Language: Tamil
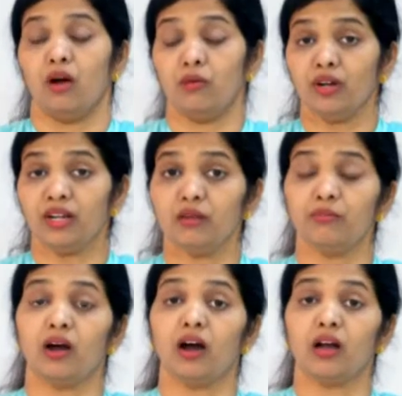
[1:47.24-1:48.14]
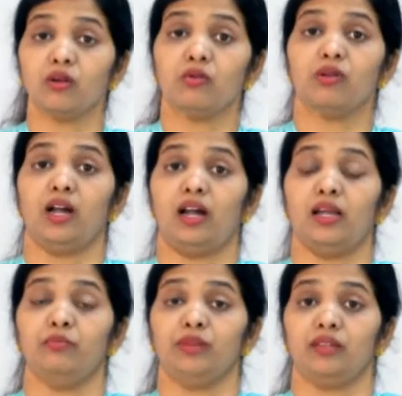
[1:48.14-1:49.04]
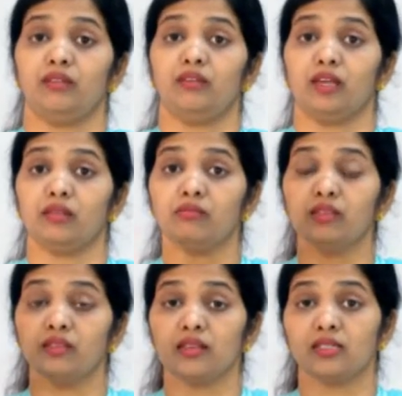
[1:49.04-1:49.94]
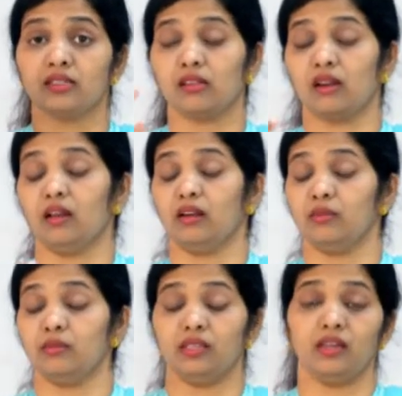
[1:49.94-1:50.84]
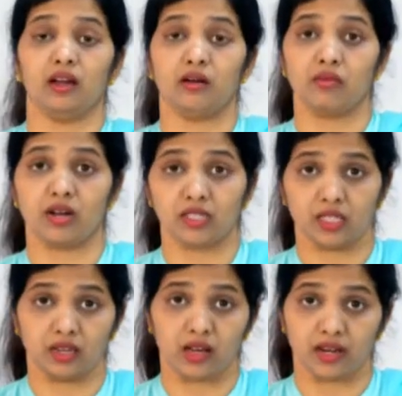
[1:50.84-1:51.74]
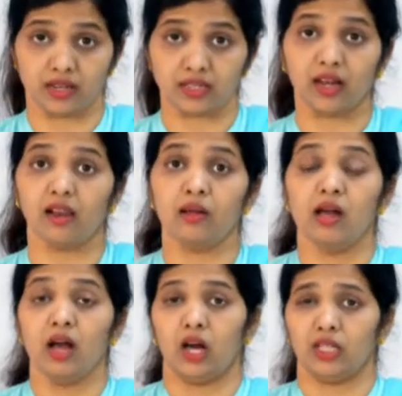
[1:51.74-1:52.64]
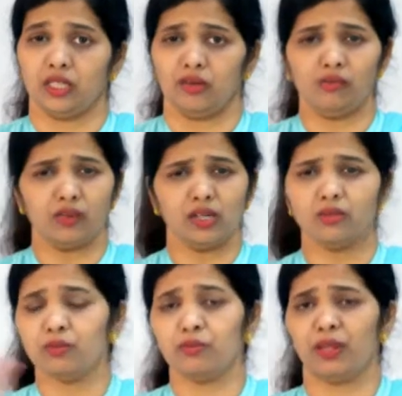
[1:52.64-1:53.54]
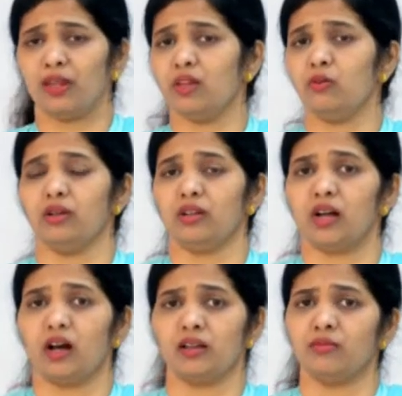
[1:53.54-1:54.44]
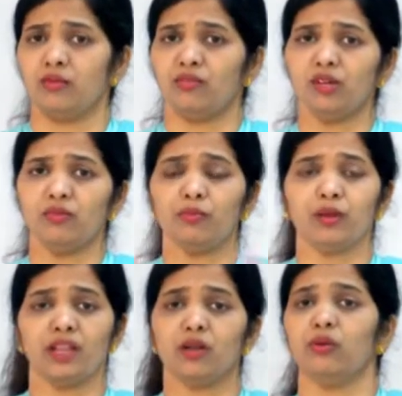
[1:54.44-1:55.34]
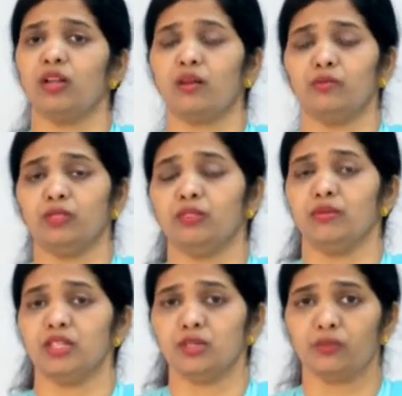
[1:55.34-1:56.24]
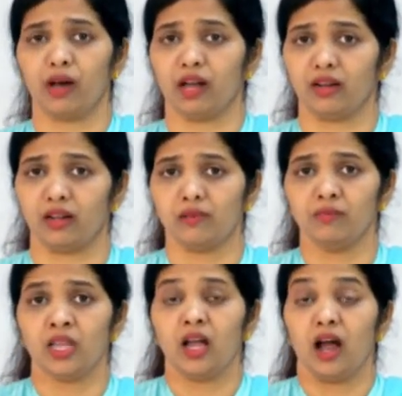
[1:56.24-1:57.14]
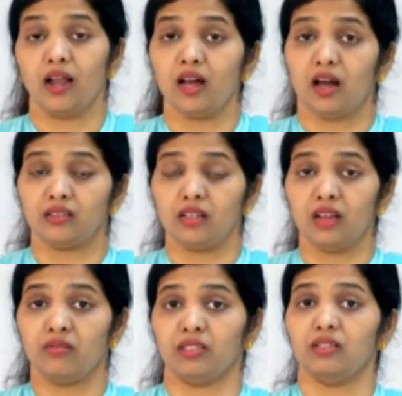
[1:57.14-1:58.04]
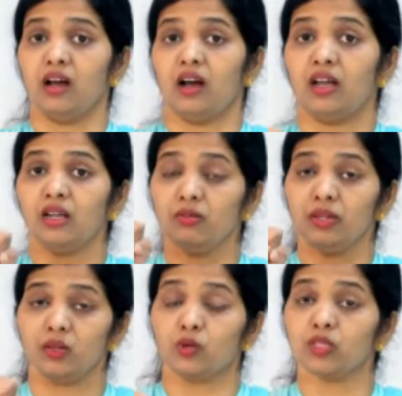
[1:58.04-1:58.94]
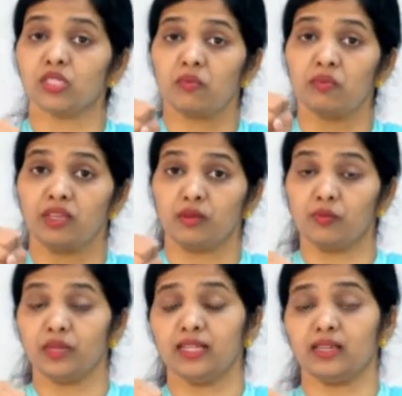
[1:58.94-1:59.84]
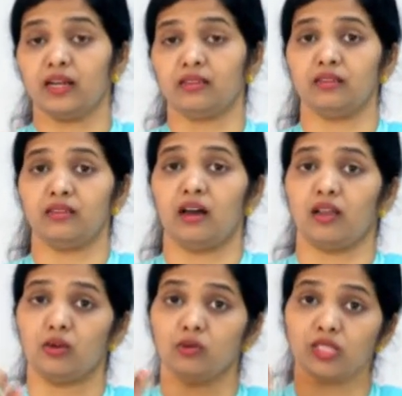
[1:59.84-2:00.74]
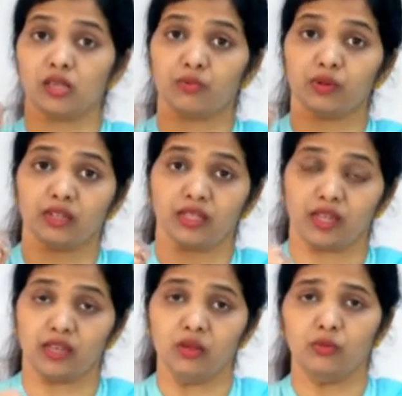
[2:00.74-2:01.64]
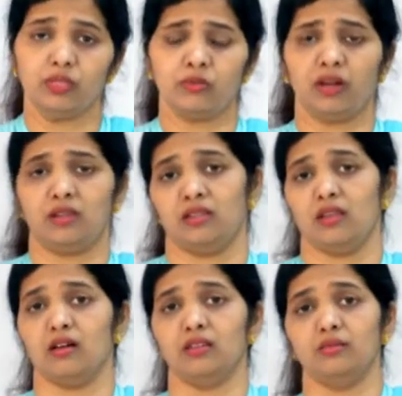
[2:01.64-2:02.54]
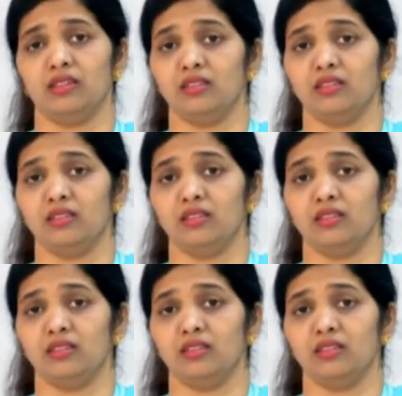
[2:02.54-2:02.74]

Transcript: அவனை பார்வோன் அழைப்பித்து எகிப்து தேசத்திற்கு அதிபதியாக மாற்றினார் என்றால் அது எவ்வளவு பெரிய ஒரு காரியம் எவ்வளவு பெரிய ஒரு அற்புதம் என்று பாருங்கள் ஆனால் அதில் வந்து ஆண்டவர் யோசேப்பை எப்படி நடத்தினார் யோசேப்புக்கு என்ன விதமான ஞானம்